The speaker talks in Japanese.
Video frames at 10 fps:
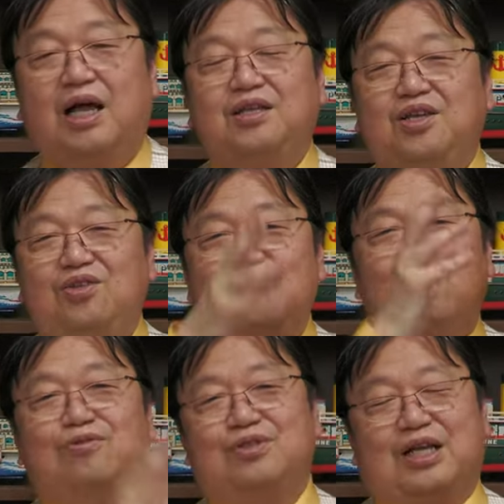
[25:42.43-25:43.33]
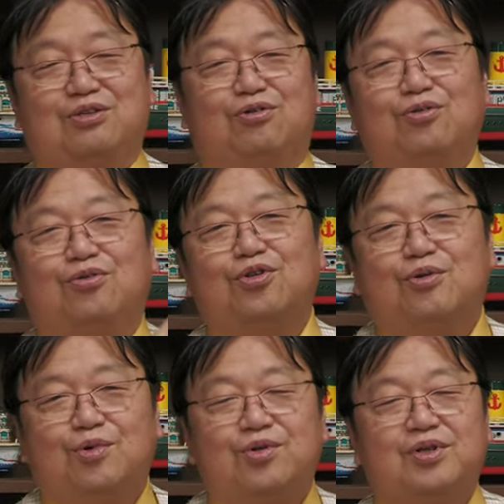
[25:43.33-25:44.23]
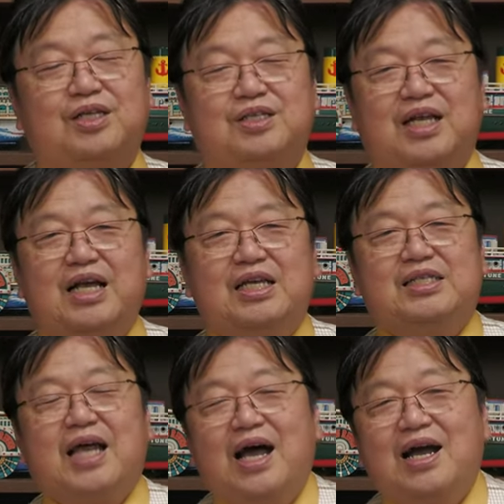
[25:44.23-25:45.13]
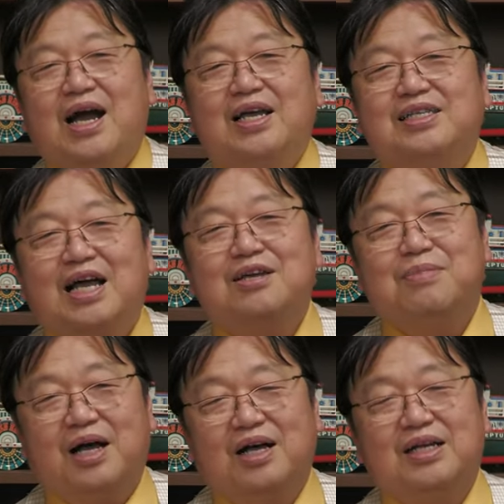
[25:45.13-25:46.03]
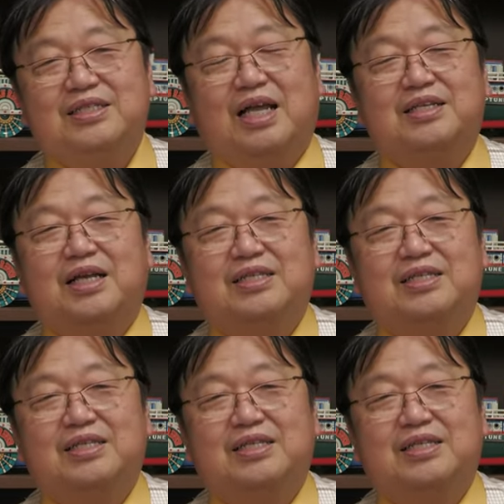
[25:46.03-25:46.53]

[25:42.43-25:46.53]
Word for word: 他人の奥さん、その子供とですねさんかい裁判 さ,